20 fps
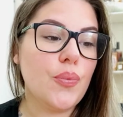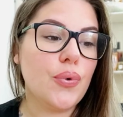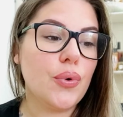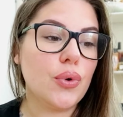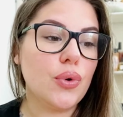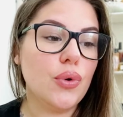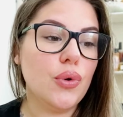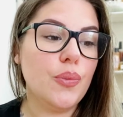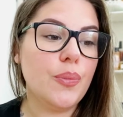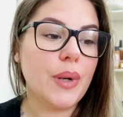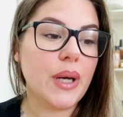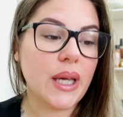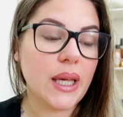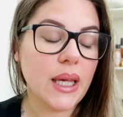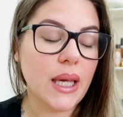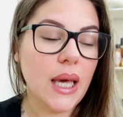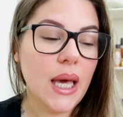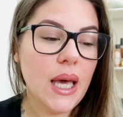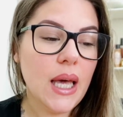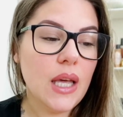pour le
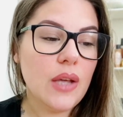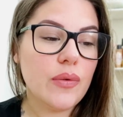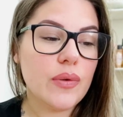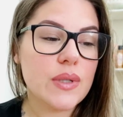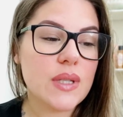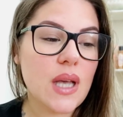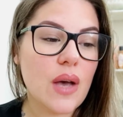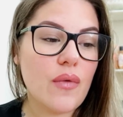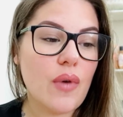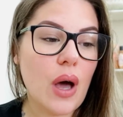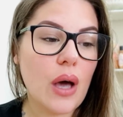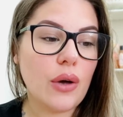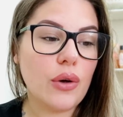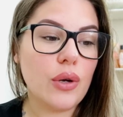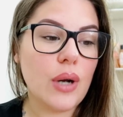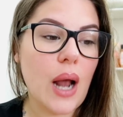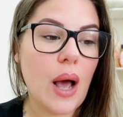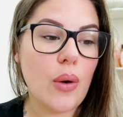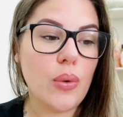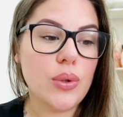prix, il faut savoir
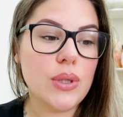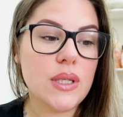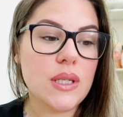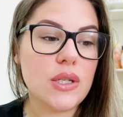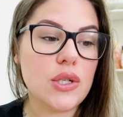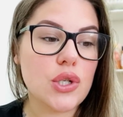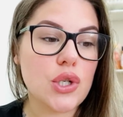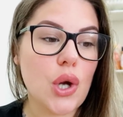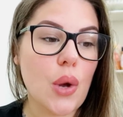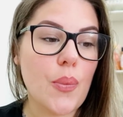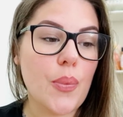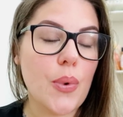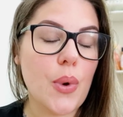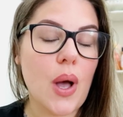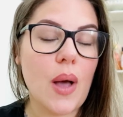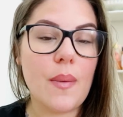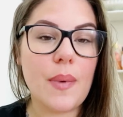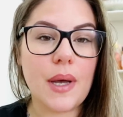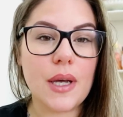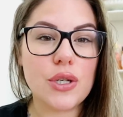que la routine
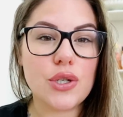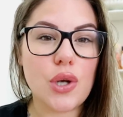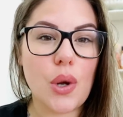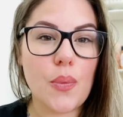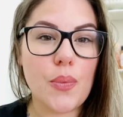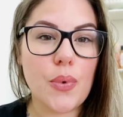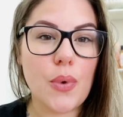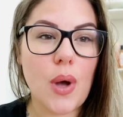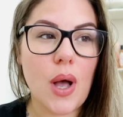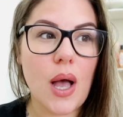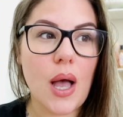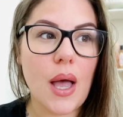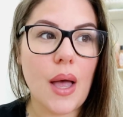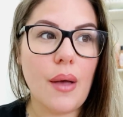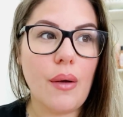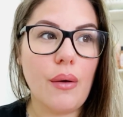shampoing après shampoing